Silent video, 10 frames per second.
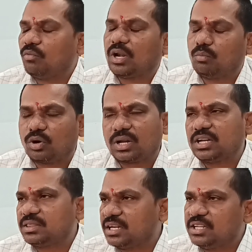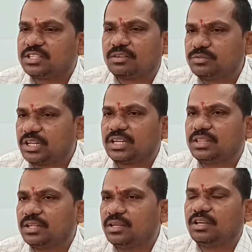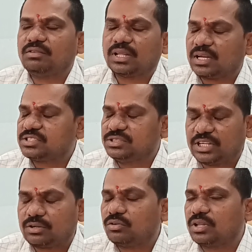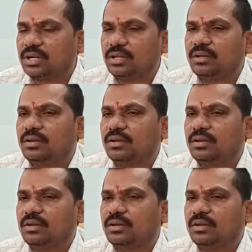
వాళ్ళ ముగ్గురిని దండించడం జరిగింది ఈ విధంగా చేయకూడదని